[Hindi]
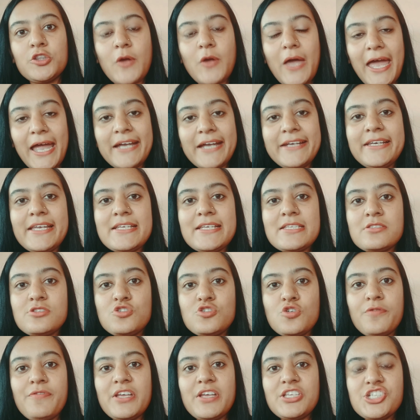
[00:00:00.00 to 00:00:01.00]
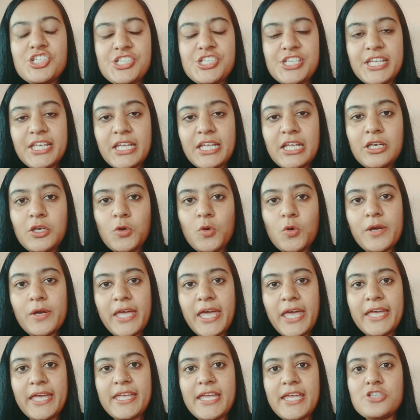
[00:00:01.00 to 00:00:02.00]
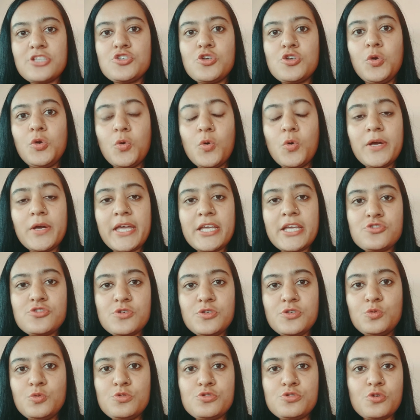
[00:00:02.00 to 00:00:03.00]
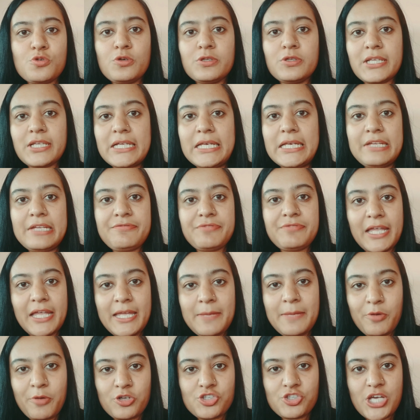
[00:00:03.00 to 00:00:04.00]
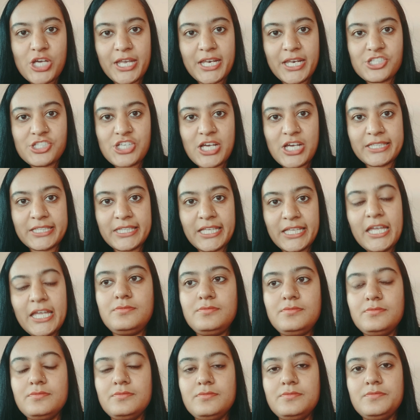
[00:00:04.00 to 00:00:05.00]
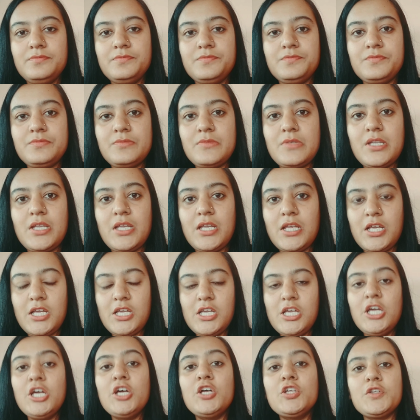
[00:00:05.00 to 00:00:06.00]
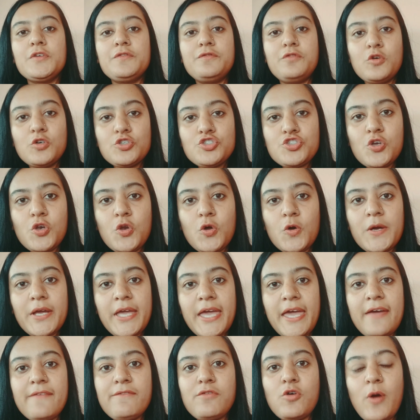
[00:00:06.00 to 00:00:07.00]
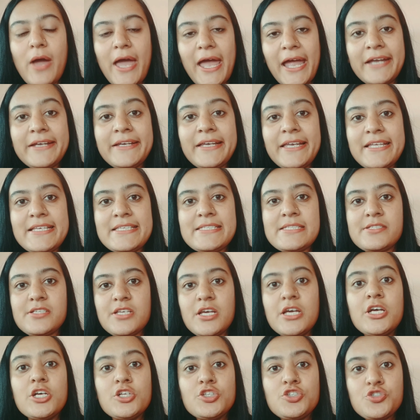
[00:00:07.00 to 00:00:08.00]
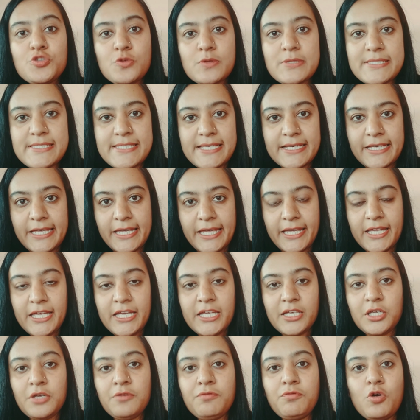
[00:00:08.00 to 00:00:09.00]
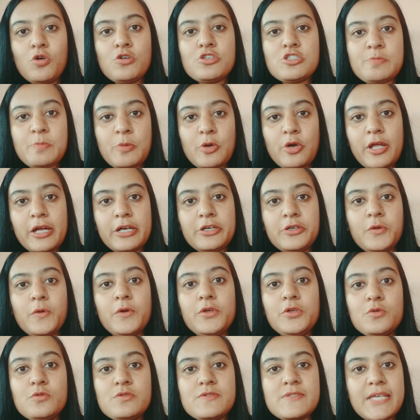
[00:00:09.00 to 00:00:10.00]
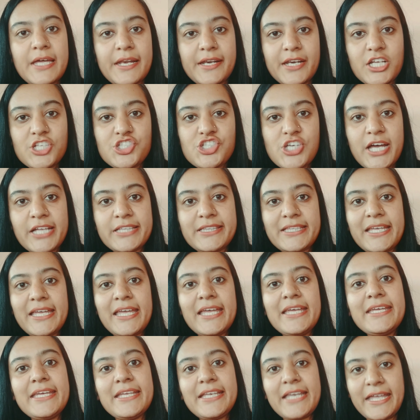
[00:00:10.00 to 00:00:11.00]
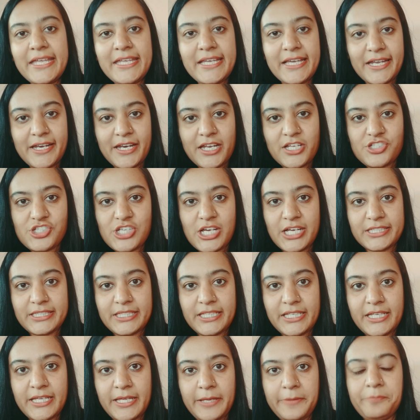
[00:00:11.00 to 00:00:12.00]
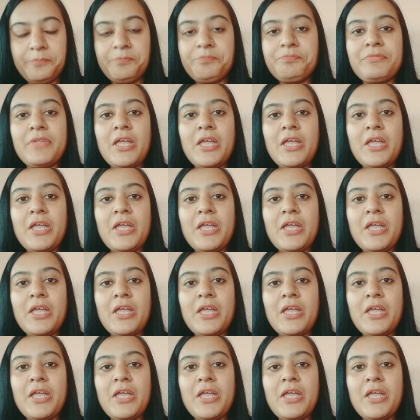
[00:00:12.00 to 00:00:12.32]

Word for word: तो एटलीस्ट जो वेजिटेरियन लोग हैं या जो लोग हैं जो दूसरों को तकलीफ नहीं पहुंचाना चाहते तो वो जो लोग हैं वो एटलीस्ट चुन सकें कि वो उस प्रोडक्ट को यूज़ करना चाहते हैं कि नहीं करना चाहते हैं